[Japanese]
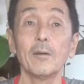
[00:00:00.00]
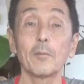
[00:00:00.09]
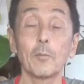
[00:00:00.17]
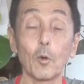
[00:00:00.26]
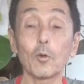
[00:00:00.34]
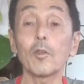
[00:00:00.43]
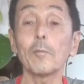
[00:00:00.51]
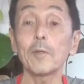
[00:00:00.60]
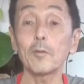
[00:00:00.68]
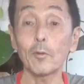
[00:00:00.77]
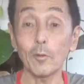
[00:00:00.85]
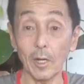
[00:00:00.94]
5000
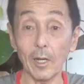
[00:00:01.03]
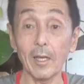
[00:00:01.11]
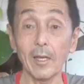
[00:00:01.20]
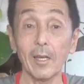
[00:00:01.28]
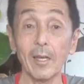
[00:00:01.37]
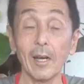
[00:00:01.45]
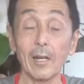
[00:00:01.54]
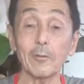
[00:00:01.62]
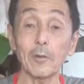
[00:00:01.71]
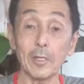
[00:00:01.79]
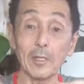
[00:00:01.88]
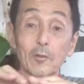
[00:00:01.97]
ペソぐらい。あ
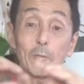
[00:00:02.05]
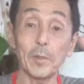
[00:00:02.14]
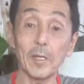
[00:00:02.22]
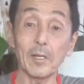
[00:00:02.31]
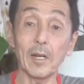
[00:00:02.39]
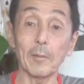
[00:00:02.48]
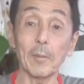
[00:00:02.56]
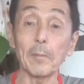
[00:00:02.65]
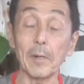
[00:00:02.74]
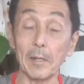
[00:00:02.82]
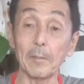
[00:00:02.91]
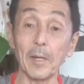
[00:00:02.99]
とはねスピーカー、
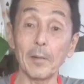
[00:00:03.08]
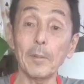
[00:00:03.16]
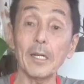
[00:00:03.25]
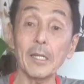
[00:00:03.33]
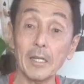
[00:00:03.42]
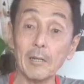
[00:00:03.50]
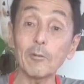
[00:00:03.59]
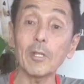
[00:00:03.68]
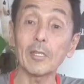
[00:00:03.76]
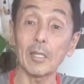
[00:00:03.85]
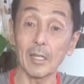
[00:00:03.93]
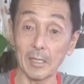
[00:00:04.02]
バラバラに買うん
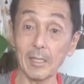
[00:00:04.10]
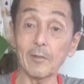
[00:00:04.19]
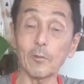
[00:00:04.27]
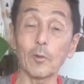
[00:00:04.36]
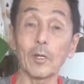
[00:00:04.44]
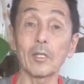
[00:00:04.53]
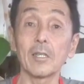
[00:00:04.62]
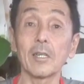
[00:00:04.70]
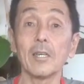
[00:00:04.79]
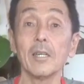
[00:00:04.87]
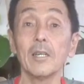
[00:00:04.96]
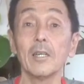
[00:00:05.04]
だったらねそうやっ
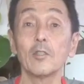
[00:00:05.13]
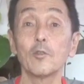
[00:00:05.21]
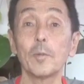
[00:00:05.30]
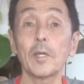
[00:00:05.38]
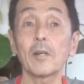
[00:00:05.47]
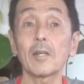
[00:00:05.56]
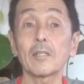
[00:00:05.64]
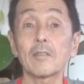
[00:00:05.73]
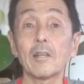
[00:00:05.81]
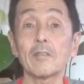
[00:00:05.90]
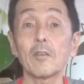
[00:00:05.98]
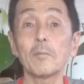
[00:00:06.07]
てスピーカーが
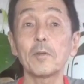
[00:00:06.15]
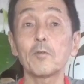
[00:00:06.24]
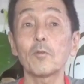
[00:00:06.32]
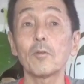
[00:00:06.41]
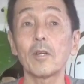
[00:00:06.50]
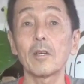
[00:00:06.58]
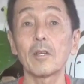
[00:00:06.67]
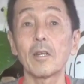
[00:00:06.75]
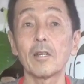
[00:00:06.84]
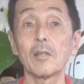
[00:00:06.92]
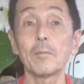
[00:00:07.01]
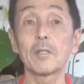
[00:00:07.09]
3000ペソぐらいから
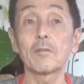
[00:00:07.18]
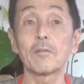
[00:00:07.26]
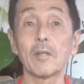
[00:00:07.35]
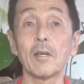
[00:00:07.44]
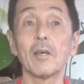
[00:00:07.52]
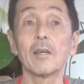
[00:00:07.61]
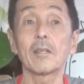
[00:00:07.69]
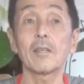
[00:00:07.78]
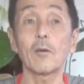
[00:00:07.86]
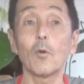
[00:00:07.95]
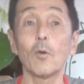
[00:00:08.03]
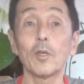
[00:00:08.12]
ありますね。
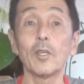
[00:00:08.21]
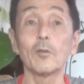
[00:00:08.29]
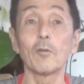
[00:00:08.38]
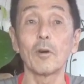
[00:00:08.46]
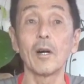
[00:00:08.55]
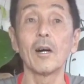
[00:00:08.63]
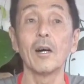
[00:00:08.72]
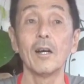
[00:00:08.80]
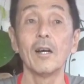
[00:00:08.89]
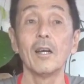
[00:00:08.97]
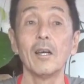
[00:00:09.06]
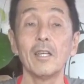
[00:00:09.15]
結構いいの
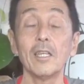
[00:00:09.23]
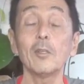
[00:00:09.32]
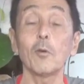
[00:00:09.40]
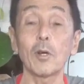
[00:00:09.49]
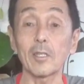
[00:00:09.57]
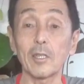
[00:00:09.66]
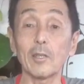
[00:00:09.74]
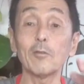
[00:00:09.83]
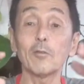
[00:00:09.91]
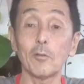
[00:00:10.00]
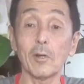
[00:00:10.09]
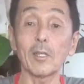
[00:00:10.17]
がってい
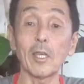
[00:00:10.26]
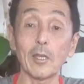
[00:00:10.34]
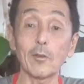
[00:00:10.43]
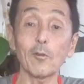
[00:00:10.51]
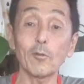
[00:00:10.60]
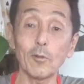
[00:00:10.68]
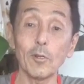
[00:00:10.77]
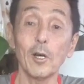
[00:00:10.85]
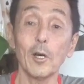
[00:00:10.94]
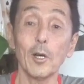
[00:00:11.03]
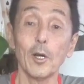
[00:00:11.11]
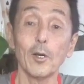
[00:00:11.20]
うのは、結局
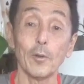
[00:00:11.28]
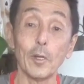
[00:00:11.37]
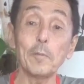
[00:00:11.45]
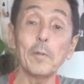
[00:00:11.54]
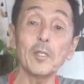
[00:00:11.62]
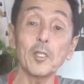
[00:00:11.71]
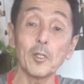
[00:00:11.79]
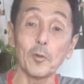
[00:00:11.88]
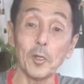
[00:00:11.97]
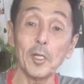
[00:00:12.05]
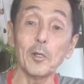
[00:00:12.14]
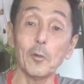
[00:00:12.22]
フィリピン人
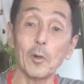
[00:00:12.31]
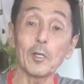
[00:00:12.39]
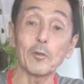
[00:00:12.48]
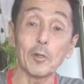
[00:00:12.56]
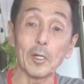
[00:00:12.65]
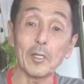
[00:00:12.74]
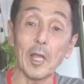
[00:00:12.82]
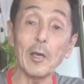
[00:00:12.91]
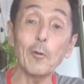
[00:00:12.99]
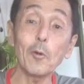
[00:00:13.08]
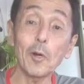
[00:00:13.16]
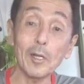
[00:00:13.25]
のいいのはっていうのは低
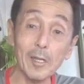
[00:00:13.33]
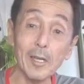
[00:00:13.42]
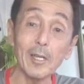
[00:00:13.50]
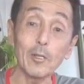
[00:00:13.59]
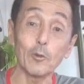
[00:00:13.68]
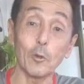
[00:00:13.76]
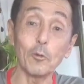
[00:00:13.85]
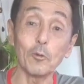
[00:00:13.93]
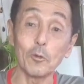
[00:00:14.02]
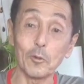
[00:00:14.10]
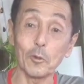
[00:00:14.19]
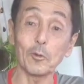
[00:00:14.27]
音がね
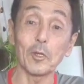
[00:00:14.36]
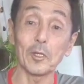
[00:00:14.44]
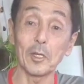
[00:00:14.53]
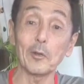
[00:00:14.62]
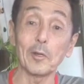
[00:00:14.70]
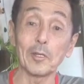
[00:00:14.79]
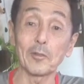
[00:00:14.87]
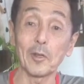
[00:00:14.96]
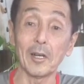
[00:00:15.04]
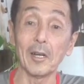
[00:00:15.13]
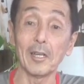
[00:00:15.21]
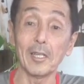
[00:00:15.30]
ドンドンって出るやつ
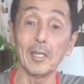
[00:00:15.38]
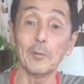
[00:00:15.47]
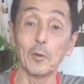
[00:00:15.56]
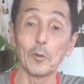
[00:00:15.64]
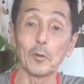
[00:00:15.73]
がいいも